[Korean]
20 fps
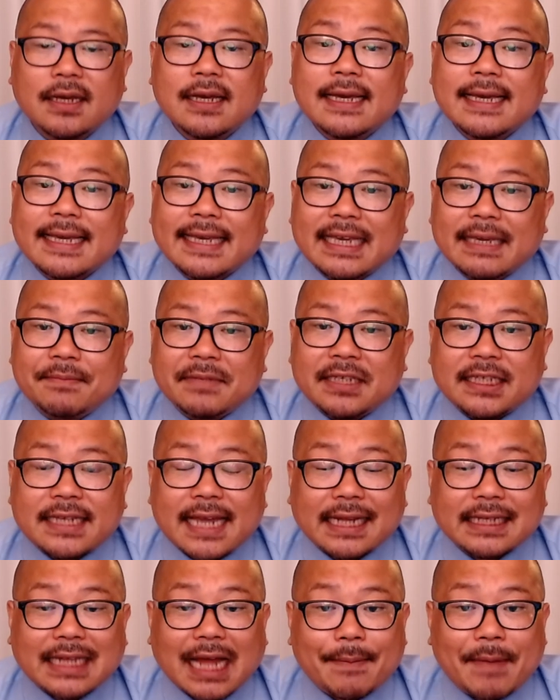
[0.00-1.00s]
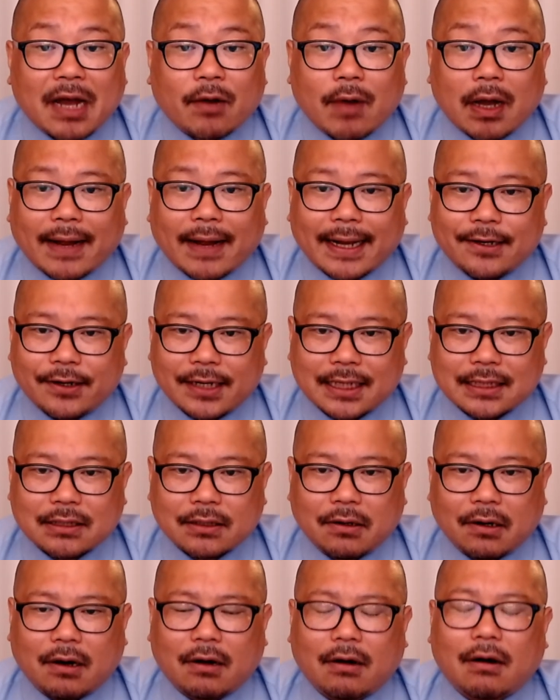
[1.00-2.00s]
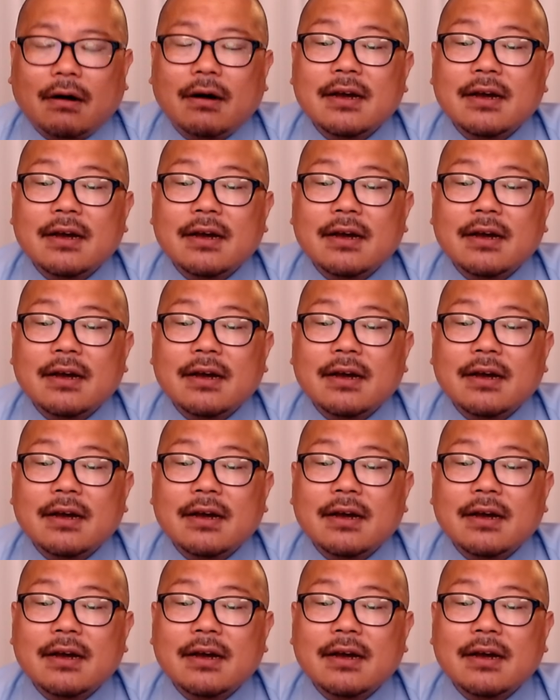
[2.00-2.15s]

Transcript: 김 씨의 사망과 관련해서